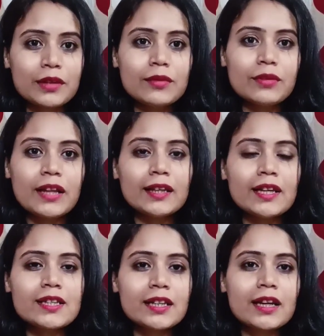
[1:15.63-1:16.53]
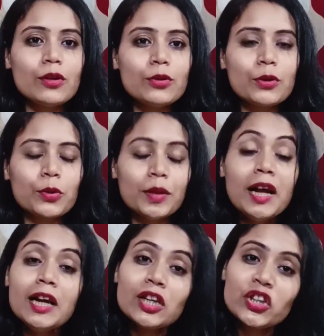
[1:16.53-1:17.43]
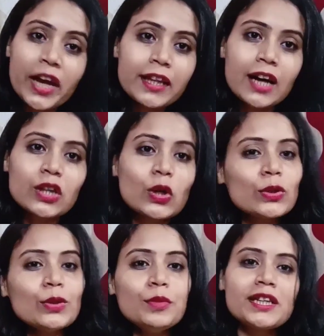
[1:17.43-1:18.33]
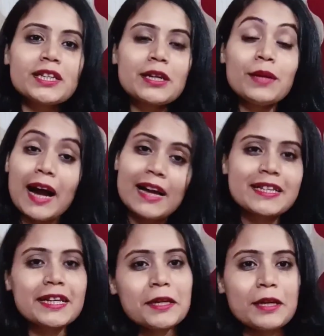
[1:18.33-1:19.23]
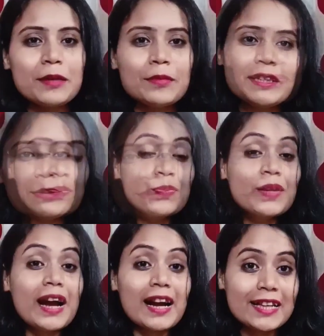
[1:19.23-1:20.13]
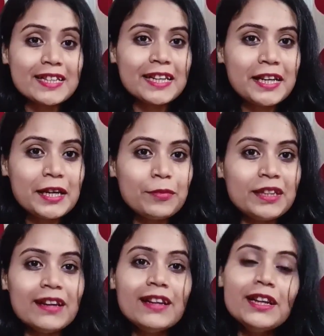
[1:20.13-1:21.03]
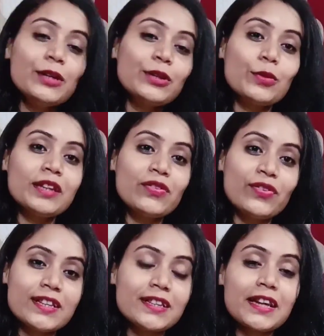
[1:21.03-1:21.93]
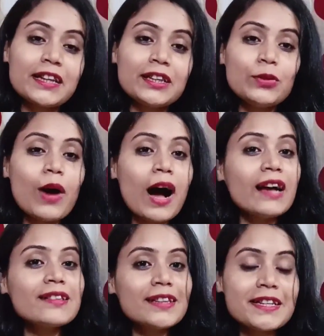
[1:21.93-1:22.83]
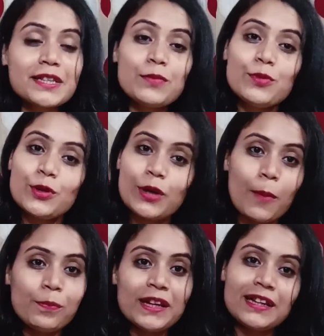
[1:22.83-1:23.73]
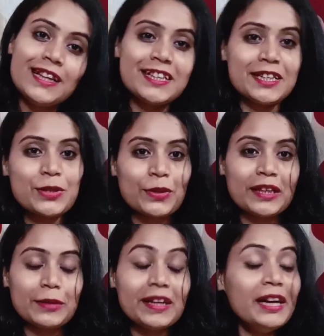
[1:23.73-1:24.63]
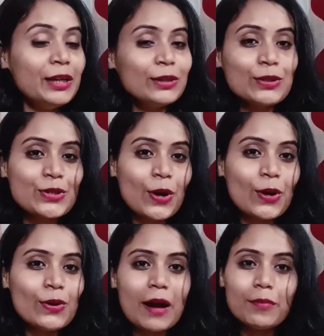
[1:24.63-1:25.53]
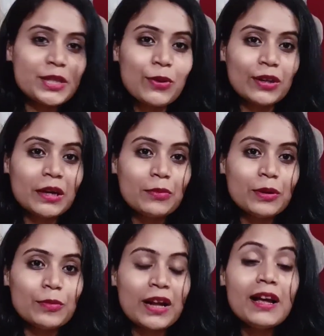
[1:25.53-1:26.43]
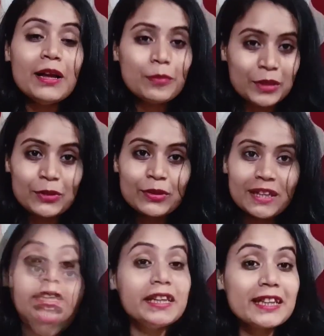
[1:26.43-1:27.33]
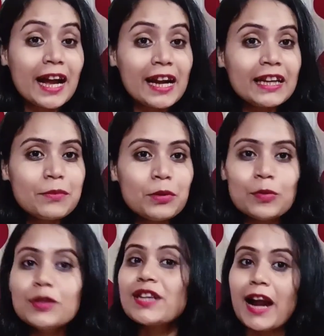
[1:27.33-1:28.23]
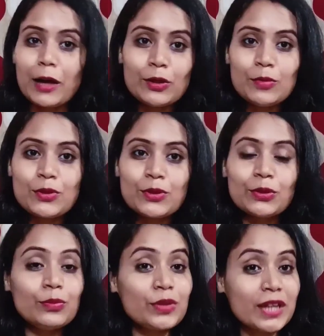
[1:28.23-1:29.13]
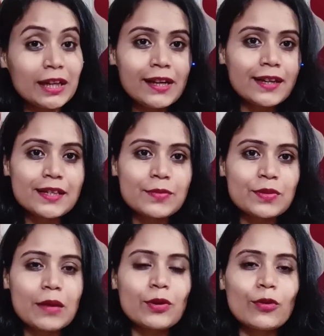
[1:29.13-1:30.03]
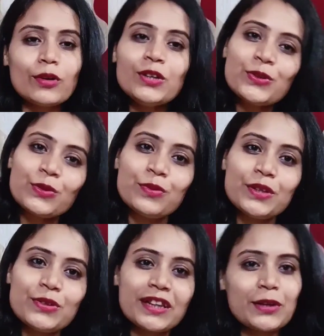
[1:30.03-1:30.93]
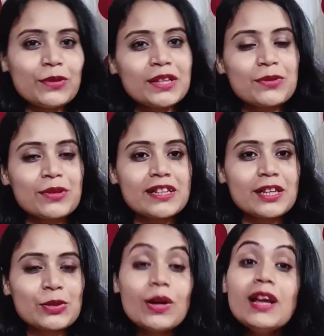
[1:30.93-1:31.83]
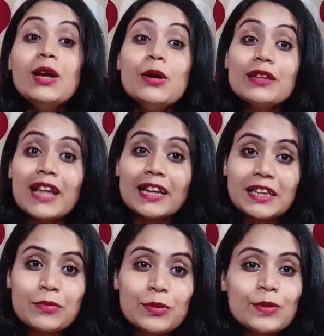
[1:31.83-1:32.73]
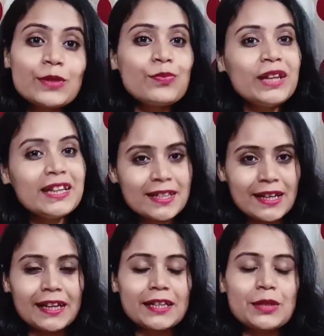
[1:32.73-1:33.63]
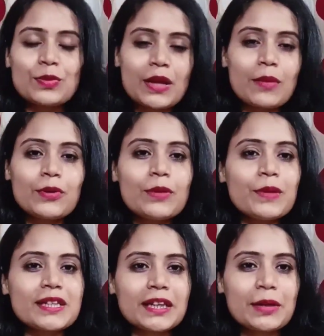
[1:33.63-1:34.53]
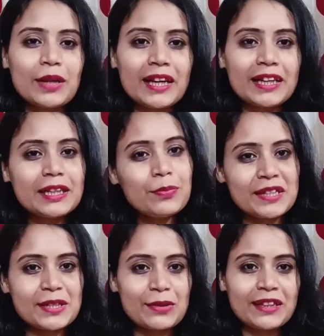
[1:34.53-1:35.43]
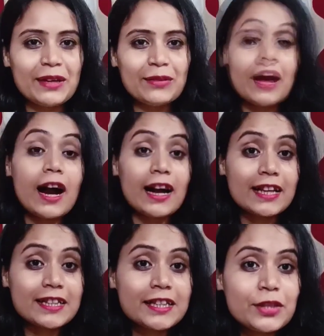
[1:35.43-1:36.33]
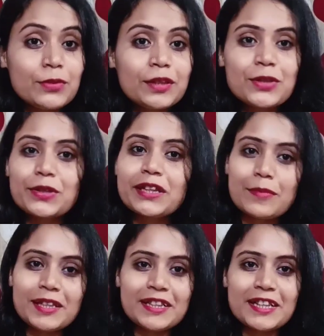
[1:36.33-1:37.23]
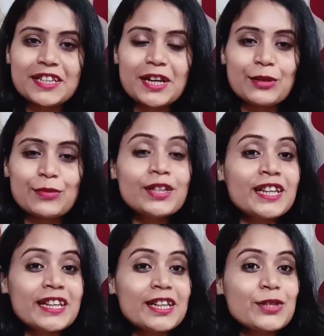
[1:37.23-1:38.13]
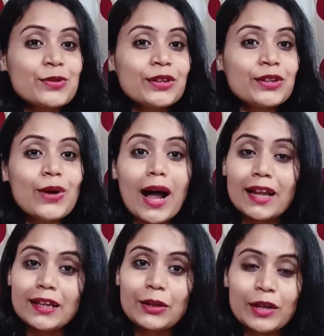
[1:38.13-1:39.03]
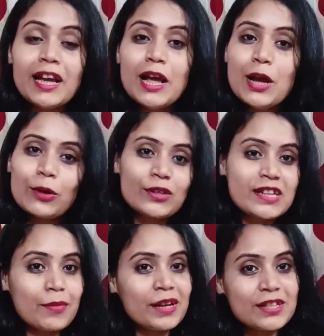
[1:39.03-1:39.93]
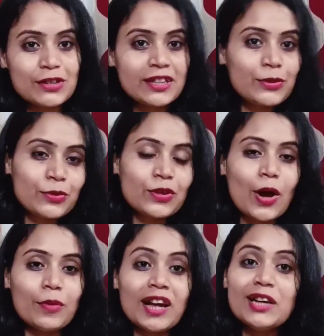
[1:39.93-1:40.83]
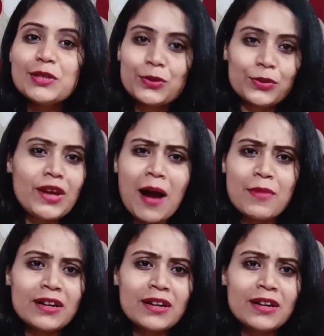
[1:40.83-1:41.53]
দেখা যাচ্ছে কালো রকমের সেই দাগটাও কিন্তু মিশে যাবে আজকের এই রেমেডিটা করলে আর আজকের এই রেমেডিটা তোমাদের ফেসটাকে কিন্তু হাসতে হাসতে পুরো কমপ্লিটলি চেঞ্জ করে দেবে তো চলো আর বেশি কথা বলবো না ভিডিওটা দেখো তার আগে বলবো এখনো পর্যন্ত চ্যানেলটাকে সাবস্ক্রাইব করোনি শুধু ভিডিওটাকে ওয়াচ করে যাচ্ছ তাদেরকে বলবো প্লিজ চ্যানেলটাকে সাবস্ক্রাইব করে পাশে থেকে বেল আইকনটা প্রেস করে দাও আর আজকে যে তোমাদের সঙ্গে রেমেডিটা শেয়ার করবো সেটার জন্য কিন্তু আলাদা করে কোনো ঝামেলা ঝঞ্ঝাট করতে হবে না যদি আমার